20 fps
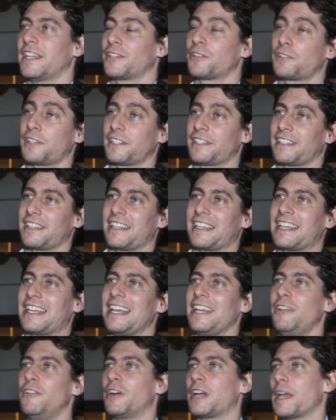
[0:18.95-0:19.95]
Entonces,
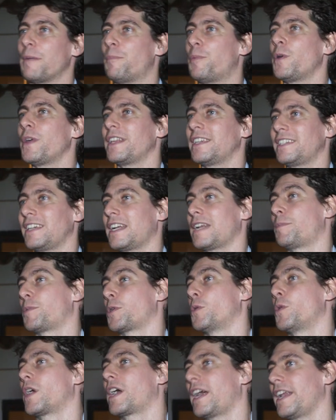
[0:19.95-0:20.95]
¿qué es lo que puede llegar a
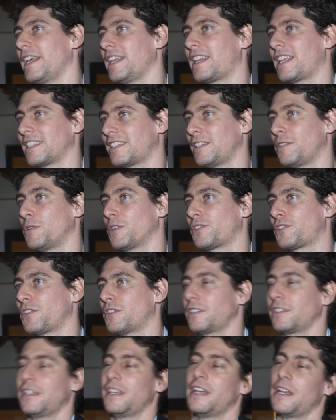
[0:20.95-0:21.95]
provocar esta
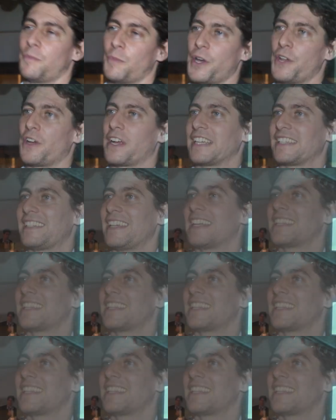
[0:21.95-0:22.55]
situación? Bueno, que se